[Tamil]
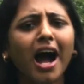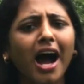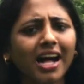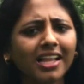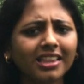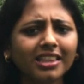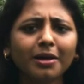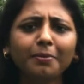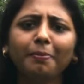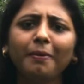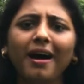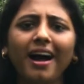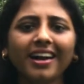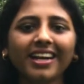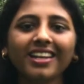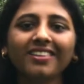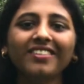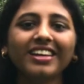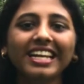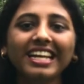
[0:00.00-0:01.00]
அந்த
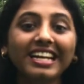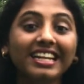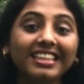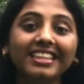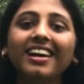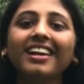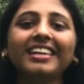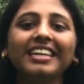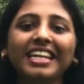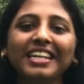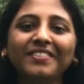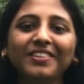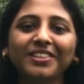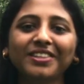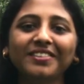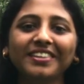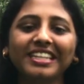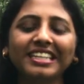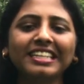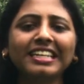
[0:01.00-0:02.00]
பாடல் வரிகள் தான் நினைவுக்கு
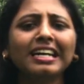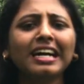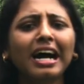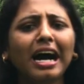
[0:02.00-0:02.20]
வருது